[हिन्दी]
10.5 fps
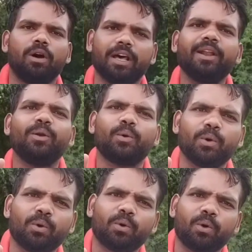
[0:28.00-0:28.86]
अरे
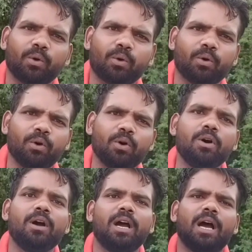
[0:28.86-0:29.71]
रुको रुको रुको
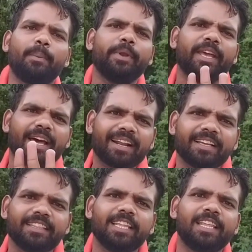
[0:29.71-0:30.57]
अपनी
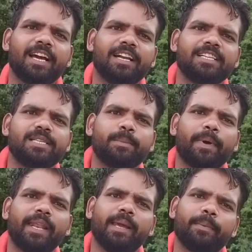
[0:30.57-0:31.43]
हरकतें दिखाने से
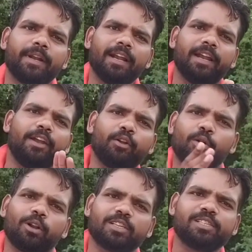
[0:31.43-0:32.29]
पहले अपना
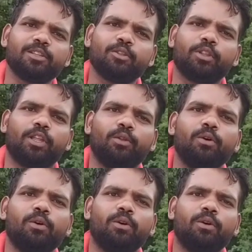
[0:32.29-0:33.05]
इंट्रोडक्शन तो दे दो